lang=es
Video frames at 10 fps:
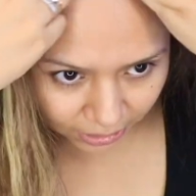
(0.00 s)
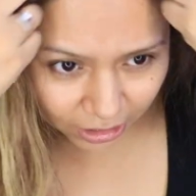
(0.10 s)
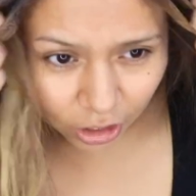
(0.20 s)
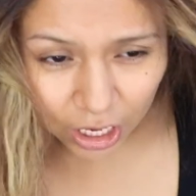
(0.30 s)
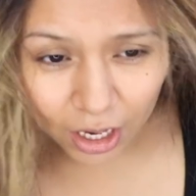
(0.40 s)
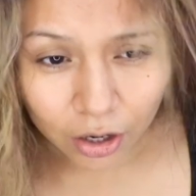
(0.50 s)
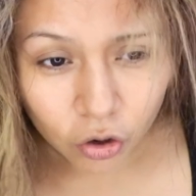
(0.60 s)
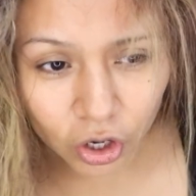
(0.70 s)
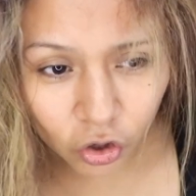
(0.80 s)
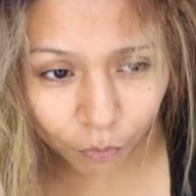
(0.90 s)
Y
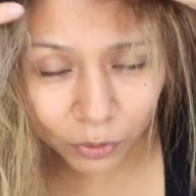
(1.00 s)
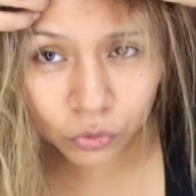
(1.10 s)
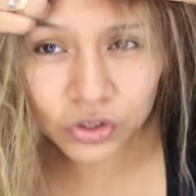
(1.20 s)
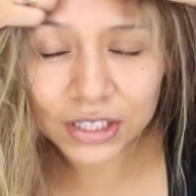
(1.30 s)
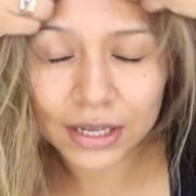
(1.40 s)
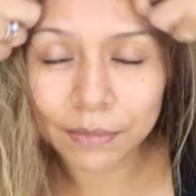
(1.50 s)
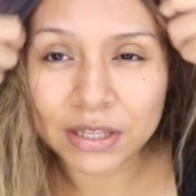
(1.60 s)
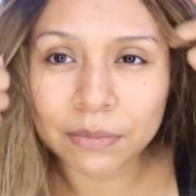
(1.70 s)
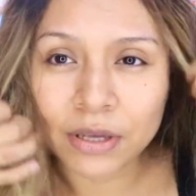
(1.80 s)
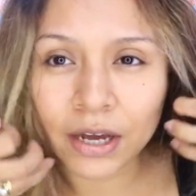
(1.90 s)
lo que no me gusta a
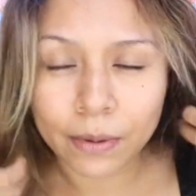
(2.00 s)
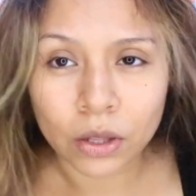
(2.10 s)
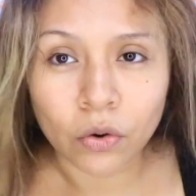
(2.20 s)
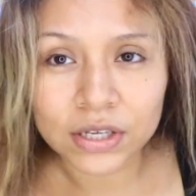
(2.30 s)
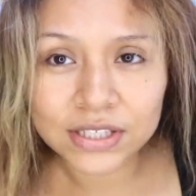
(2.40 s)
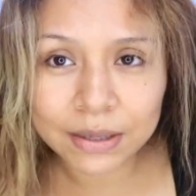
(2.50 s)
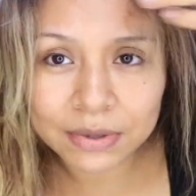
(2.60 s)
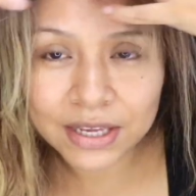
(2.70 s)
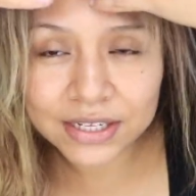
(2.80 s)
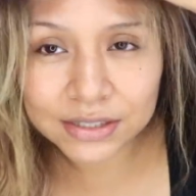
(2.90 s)
mí de mi cabello es que
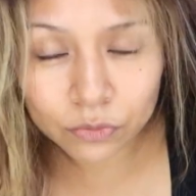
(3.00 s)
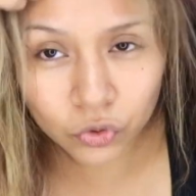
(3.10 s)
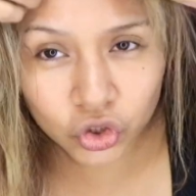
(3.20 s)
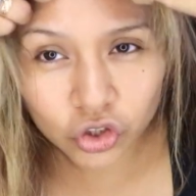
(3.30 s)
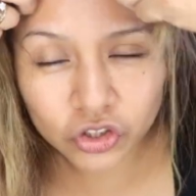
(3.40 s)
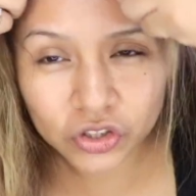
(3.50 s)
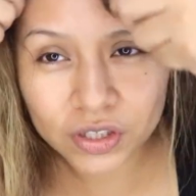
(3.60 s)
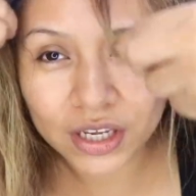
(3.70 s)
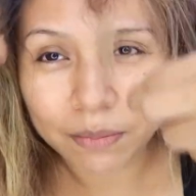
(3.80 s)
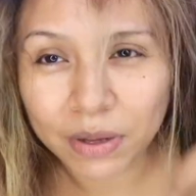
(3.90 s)
me crecen muchos
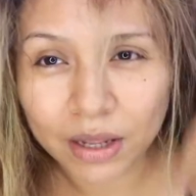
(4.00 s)
que,